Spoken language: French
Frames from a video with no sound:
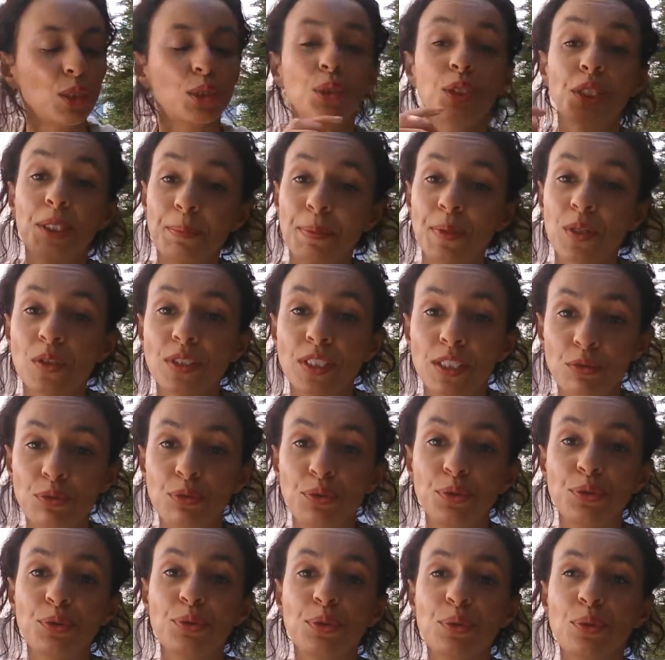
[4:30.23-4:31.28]
j'ai pris en
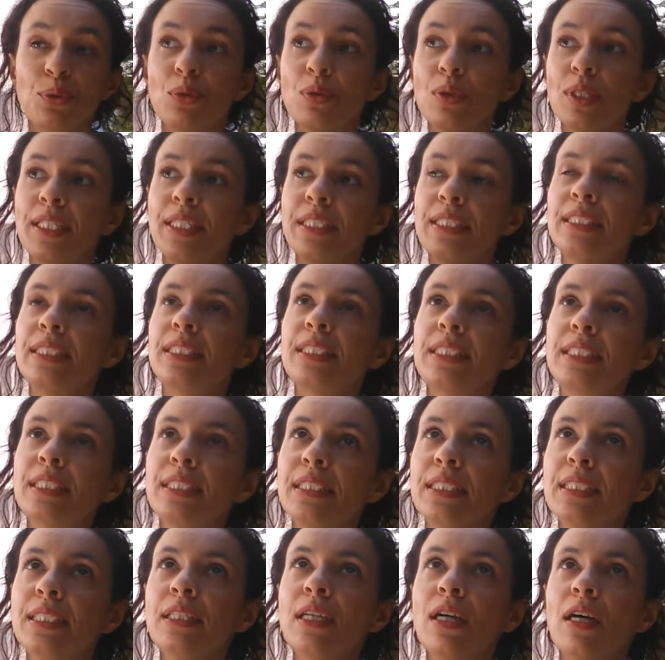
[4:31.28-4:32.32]
infusion et
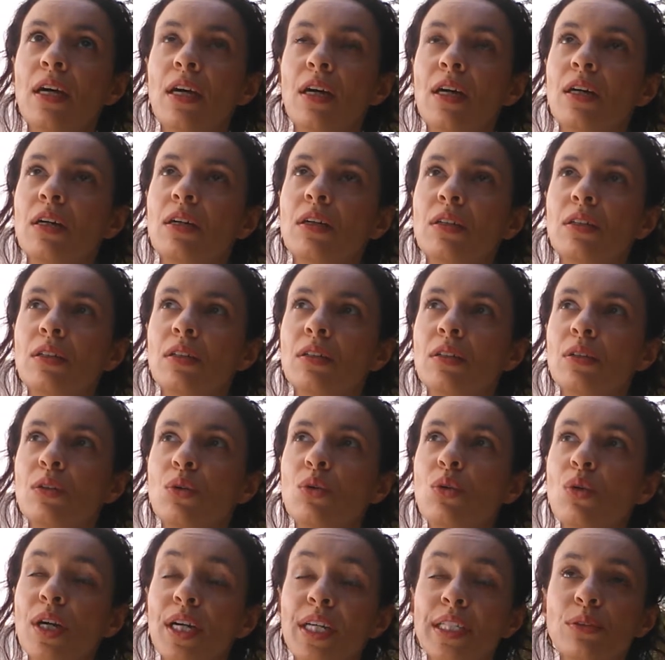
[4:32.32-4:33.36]
qui euh,
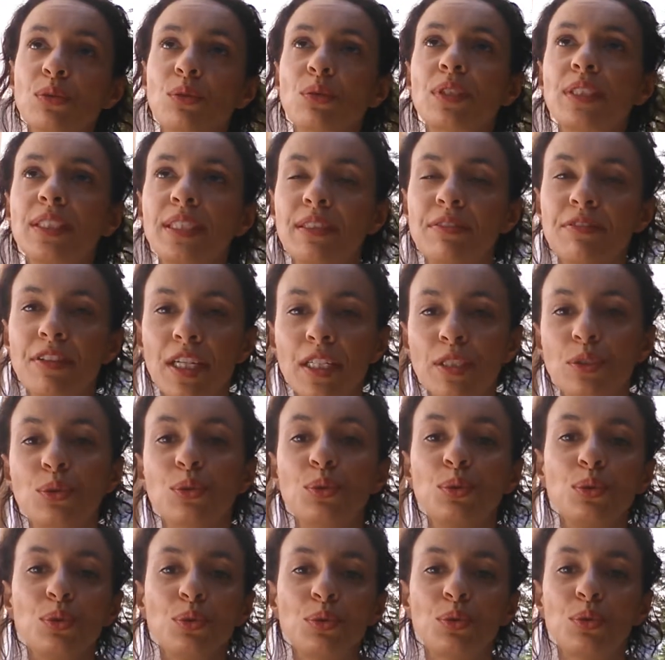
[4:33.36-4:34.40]
aurait donc des
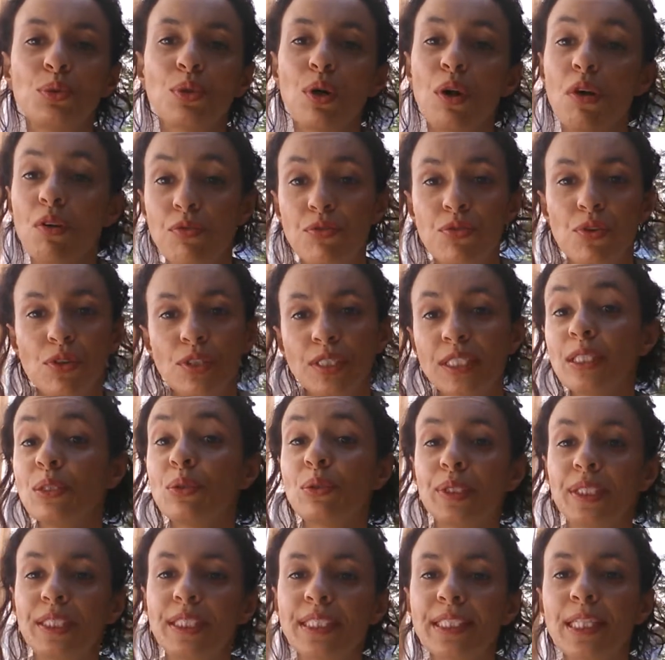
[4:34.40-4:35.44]
vertus de renforcer
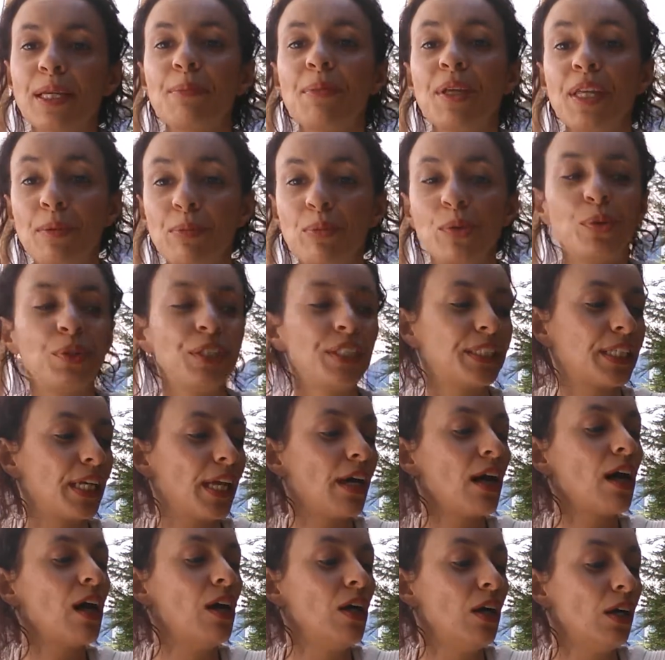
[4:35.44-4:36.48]
le système
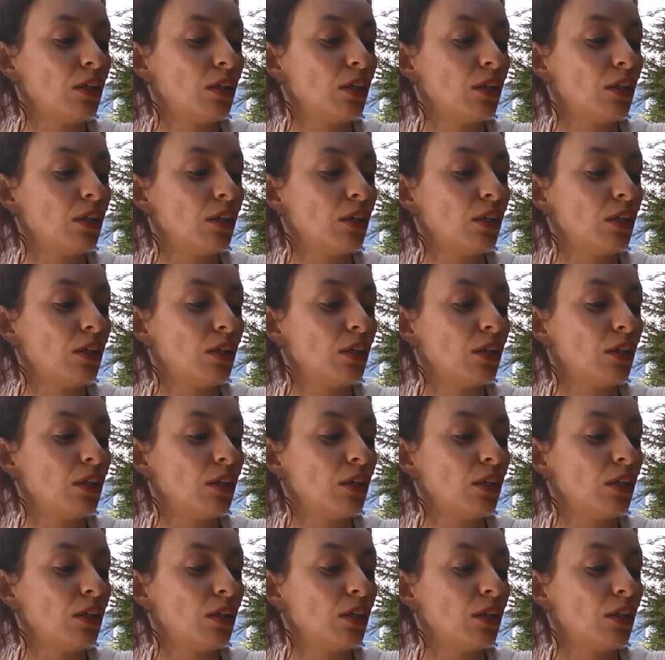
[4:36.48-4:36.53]
immunitaire.